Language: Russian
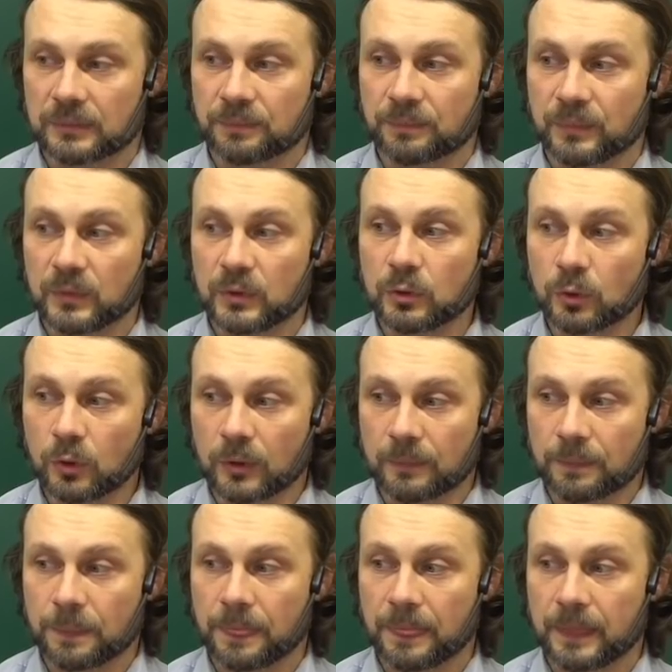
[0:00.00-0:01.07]
но
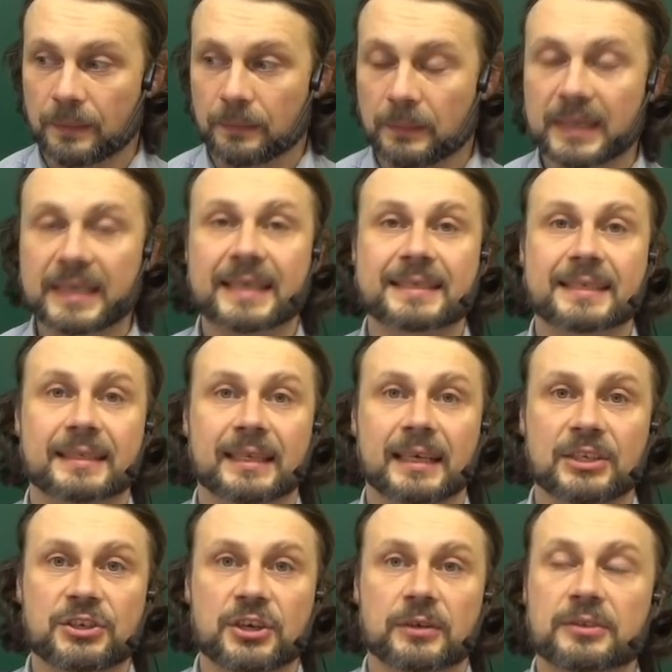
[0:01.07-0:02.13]
моя
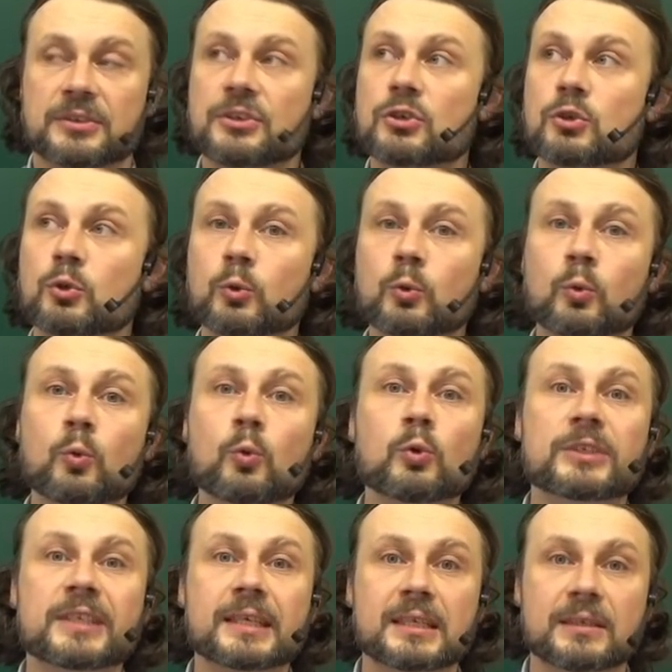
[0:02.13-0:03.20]
задача не
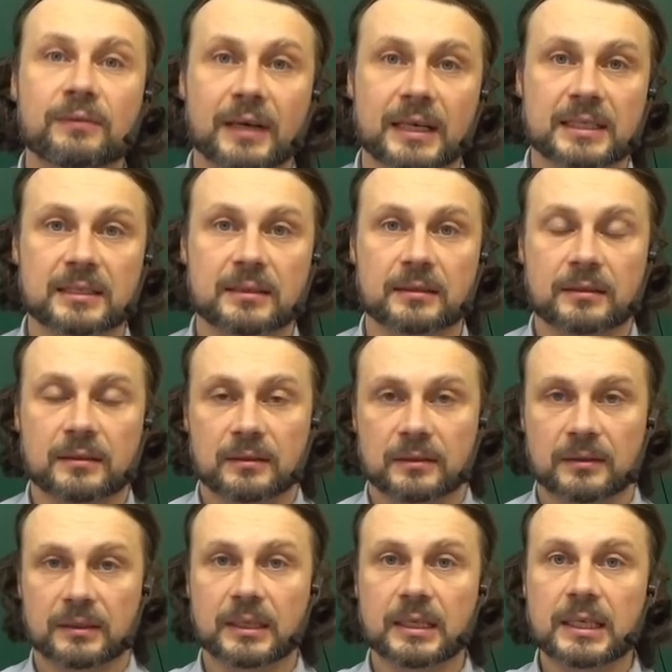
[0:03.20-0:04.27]
сузить вас
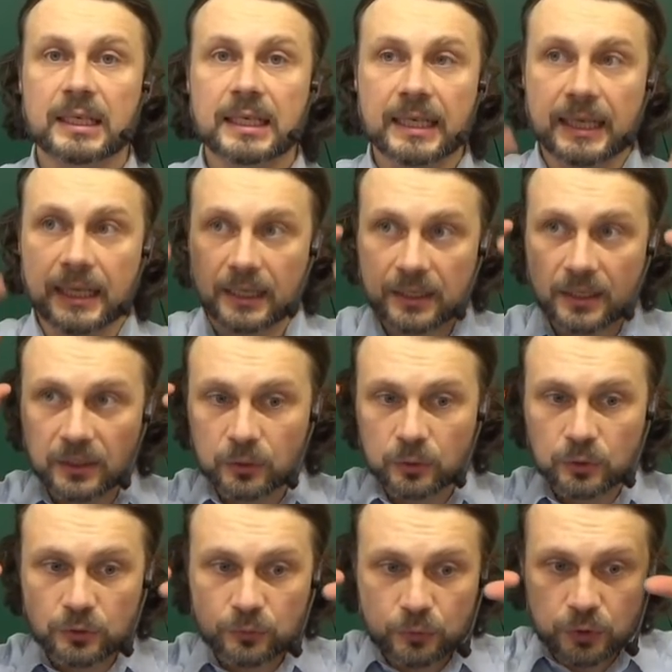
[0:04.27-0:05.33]
на ЕГЭ, то
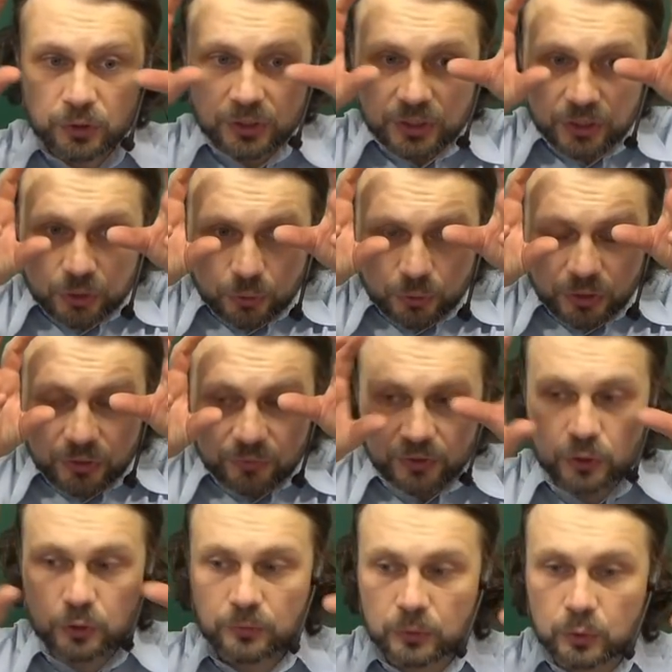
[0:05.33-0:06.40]
есть вот не зашорить вас,
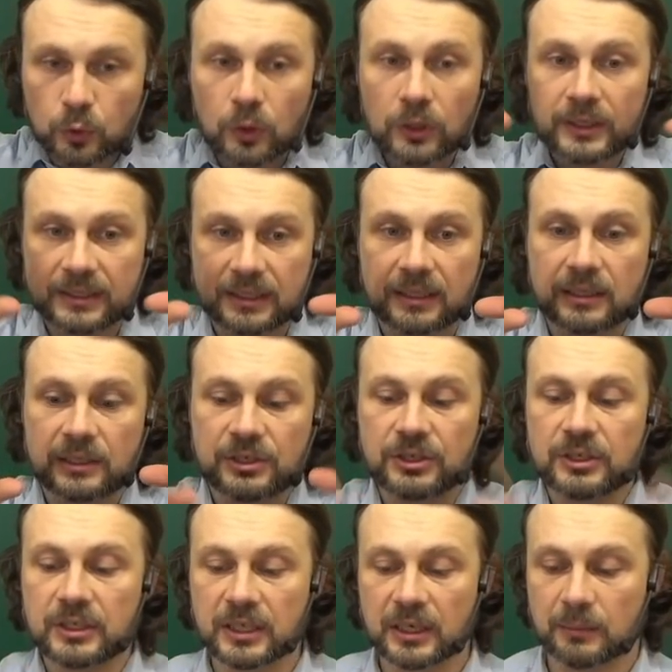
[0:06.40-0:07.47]
что вот только задачи
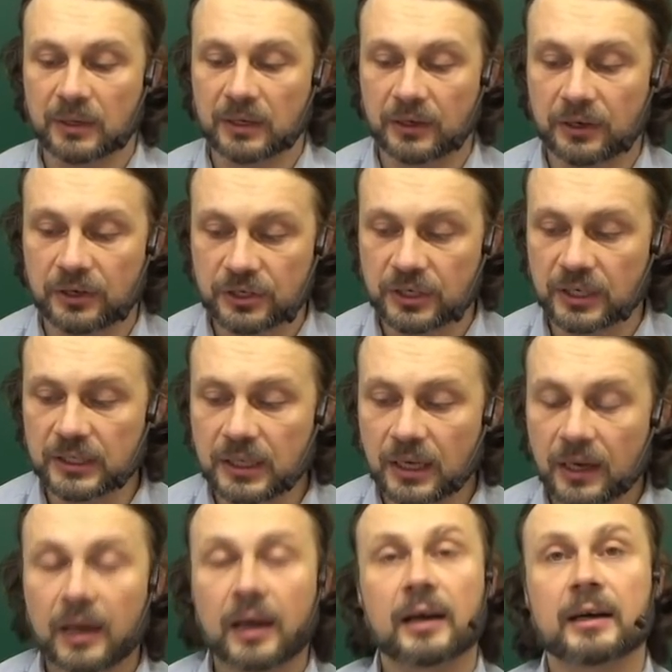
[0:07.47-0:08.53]
ЕГЭ могли решать,
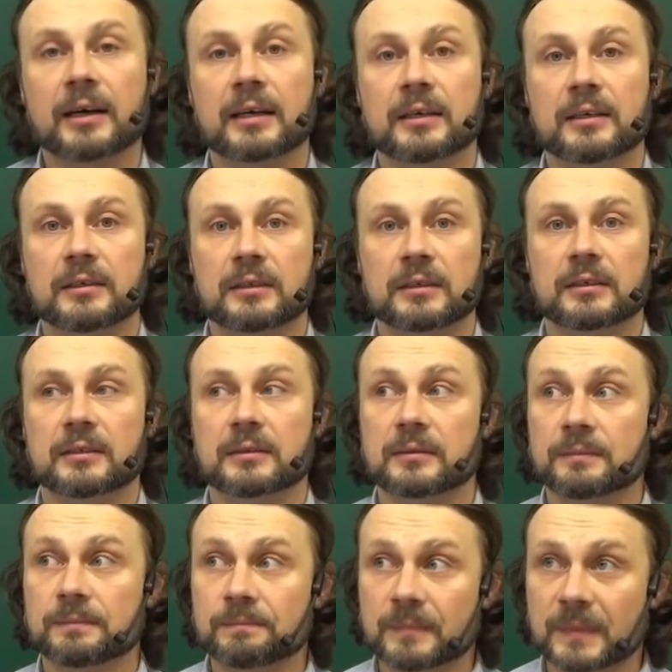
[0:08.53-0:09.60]
а, а
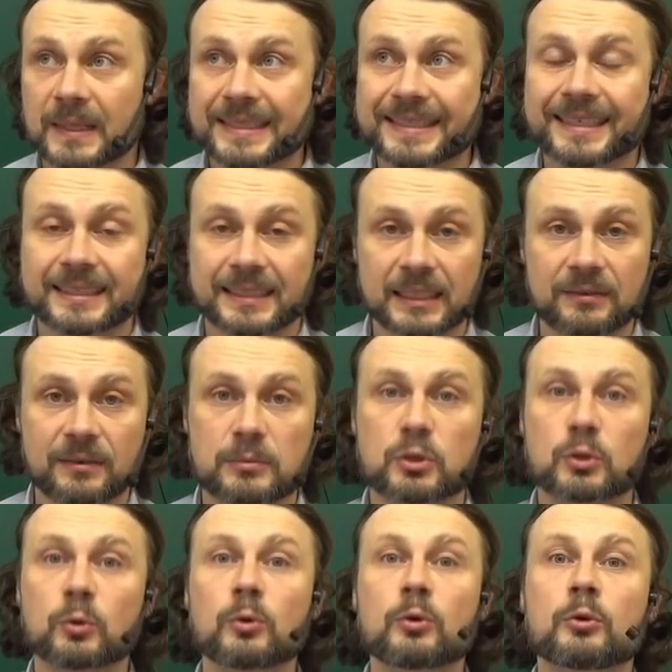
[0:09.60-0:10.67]
рассказать вам
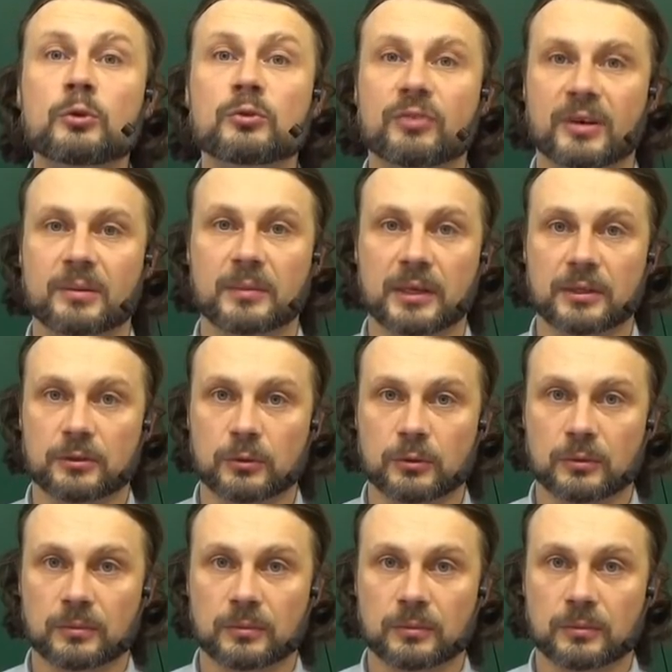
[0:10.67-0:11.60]
школьную информатику